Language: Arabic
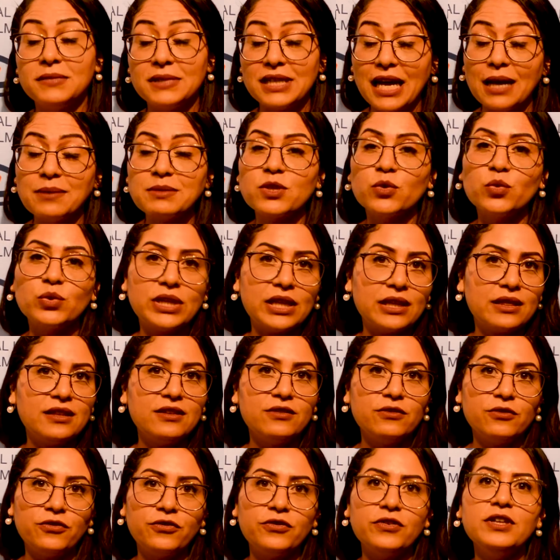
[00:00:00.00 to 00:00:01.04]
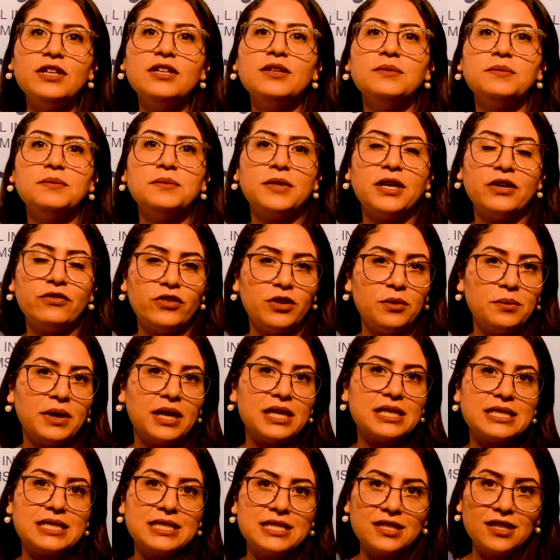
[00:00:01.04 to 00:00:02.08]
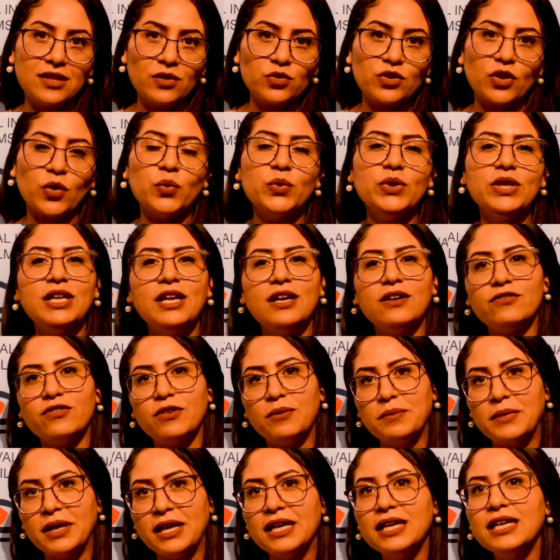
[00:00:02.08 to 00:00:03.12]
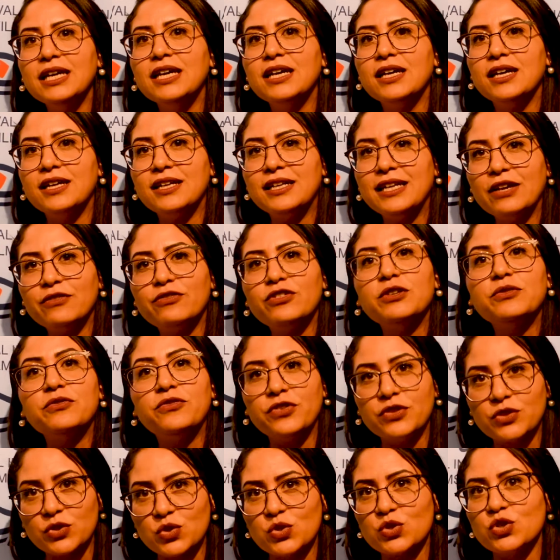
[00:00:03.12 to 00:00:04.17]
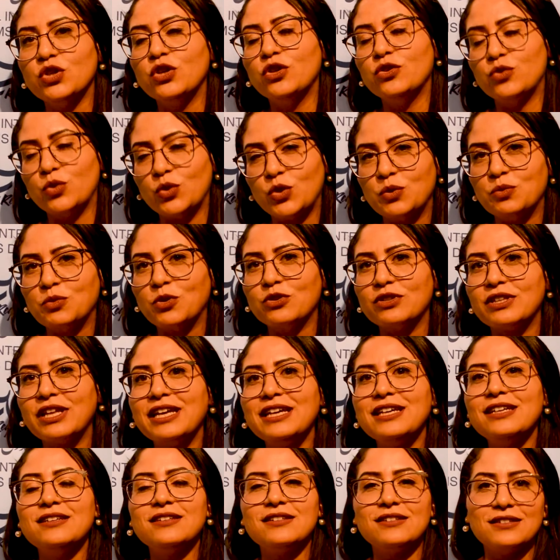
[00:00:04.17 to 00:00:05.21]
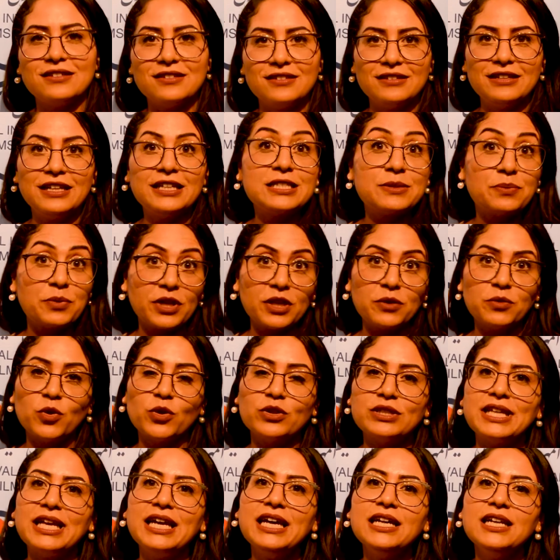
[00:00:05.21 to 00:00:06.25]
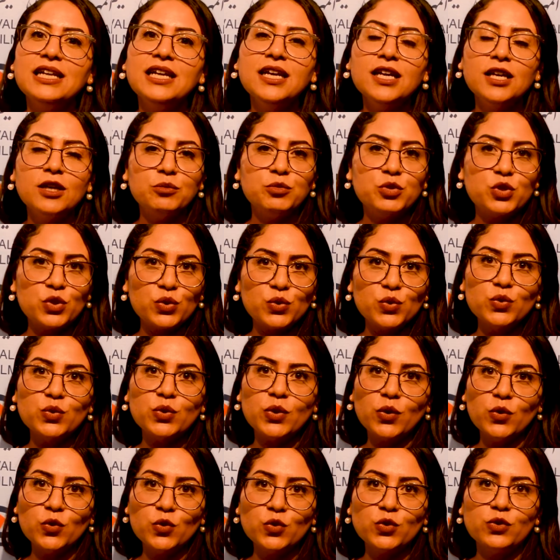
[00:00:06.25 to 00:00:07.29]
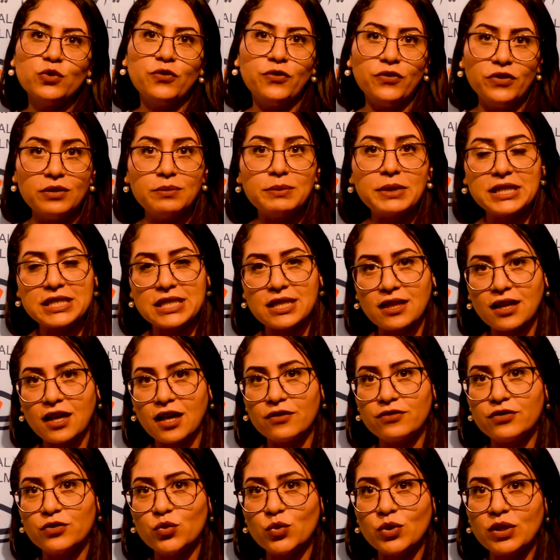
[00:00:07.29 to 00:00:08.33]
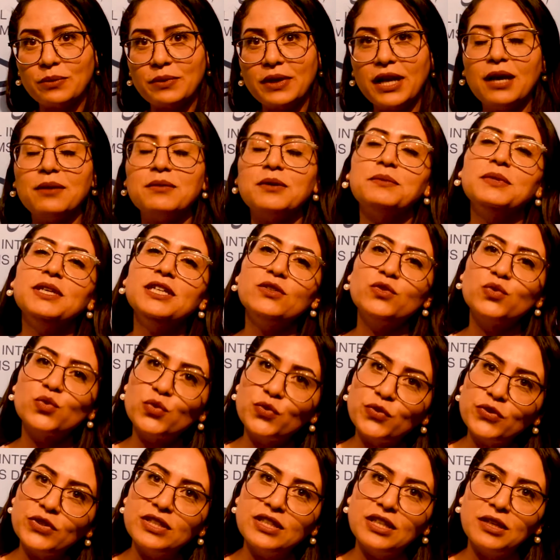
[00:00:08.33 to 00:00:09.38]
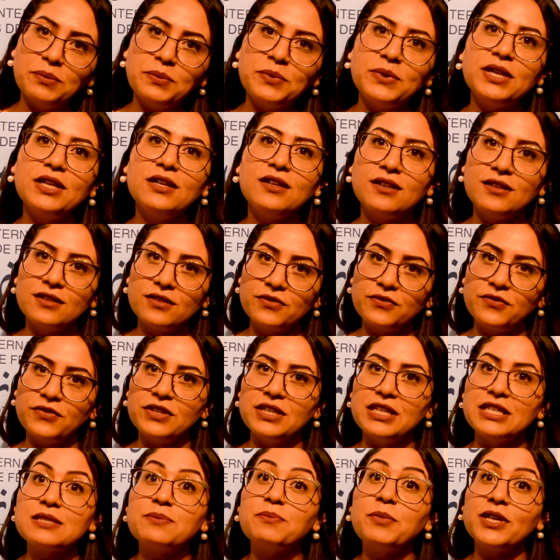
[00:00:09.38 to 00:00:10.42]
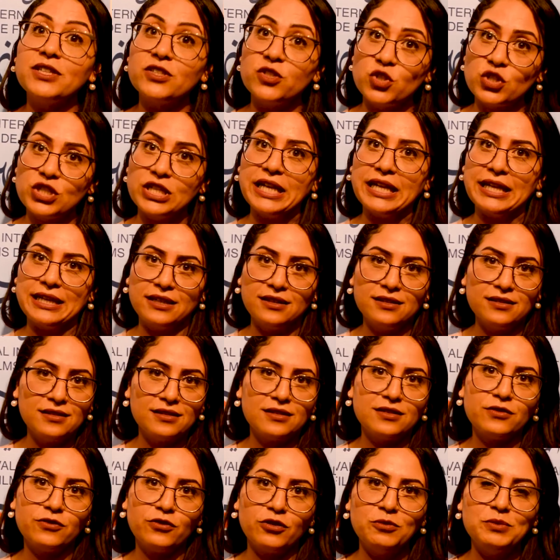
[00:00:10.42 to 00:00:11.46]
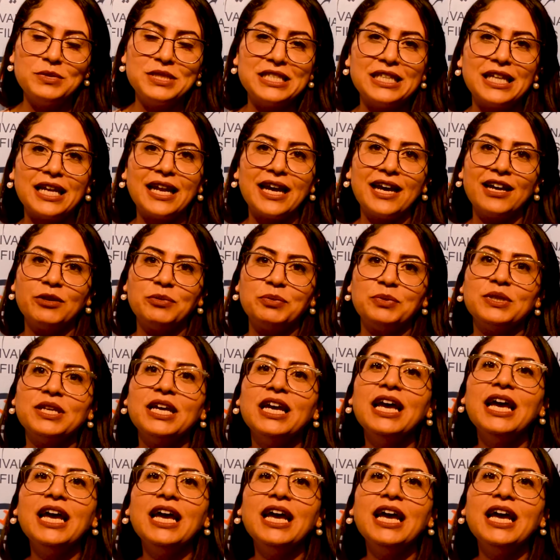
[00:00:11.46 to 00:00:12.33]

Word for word: 35 فيلم أفلام قصيرة وطويلة فما الأفلام فيكسيون دوكيومونتير الإكسبيريمونتال باش يكونوا العروض في المركز الثقافي الدولي بالحمامات وفي نابل في إسباس جيلان في المدينة العربية